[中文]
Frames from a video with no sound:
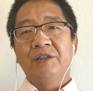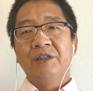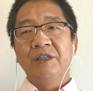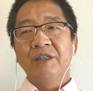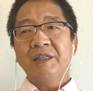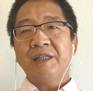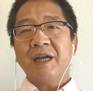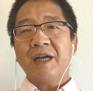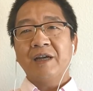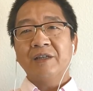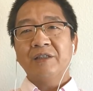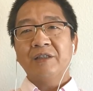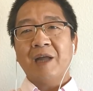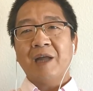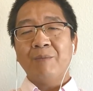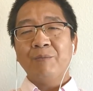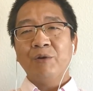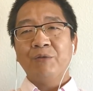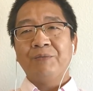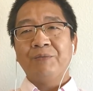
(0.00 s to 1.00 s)
实际上
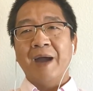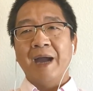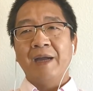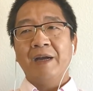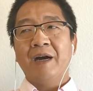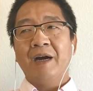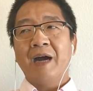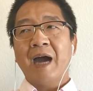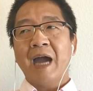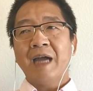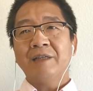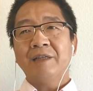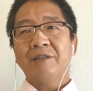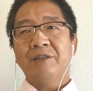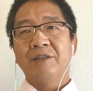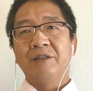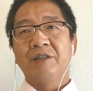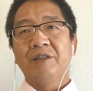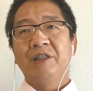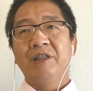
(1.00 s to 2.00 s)
是他们反抗安
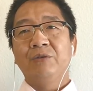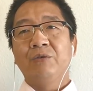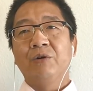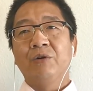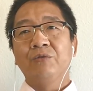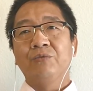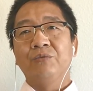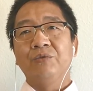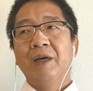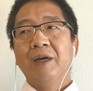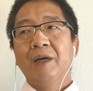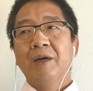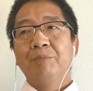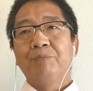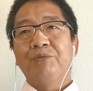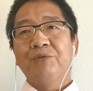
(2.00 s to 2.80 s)
史的帝国主义，